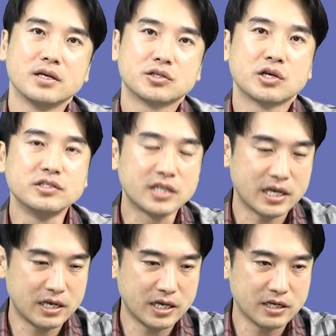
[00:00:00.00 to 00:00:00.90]

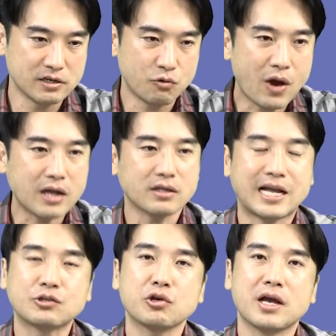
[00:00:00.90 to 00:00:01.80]
전세를 확
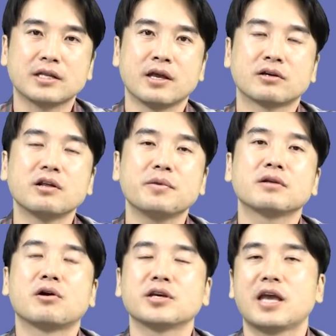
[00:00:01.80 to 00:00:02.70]
낮춰야 돼요
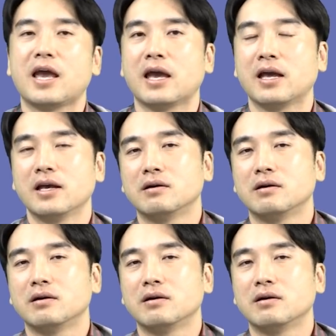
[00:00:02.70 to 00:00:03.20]
그러면 거기에